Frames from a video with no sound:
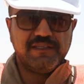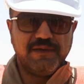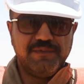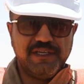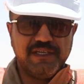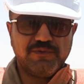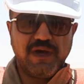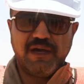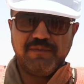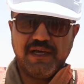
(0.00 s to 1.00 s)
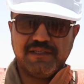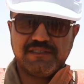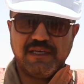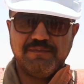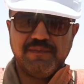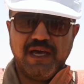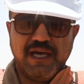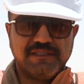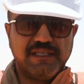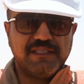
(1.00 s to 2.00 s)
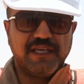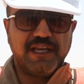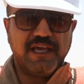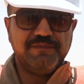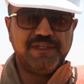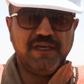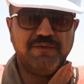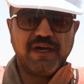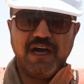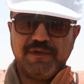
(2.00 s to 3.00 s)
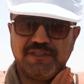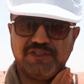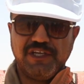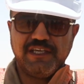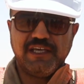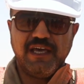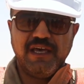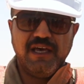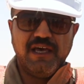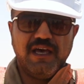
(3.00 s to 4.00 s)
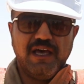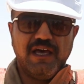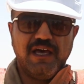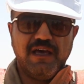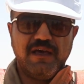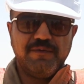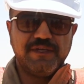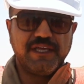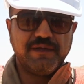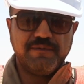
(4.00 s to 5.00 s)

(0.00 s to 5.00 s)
تبليط واعمال صب السيطرة الأمنية وقامت الشركة آه،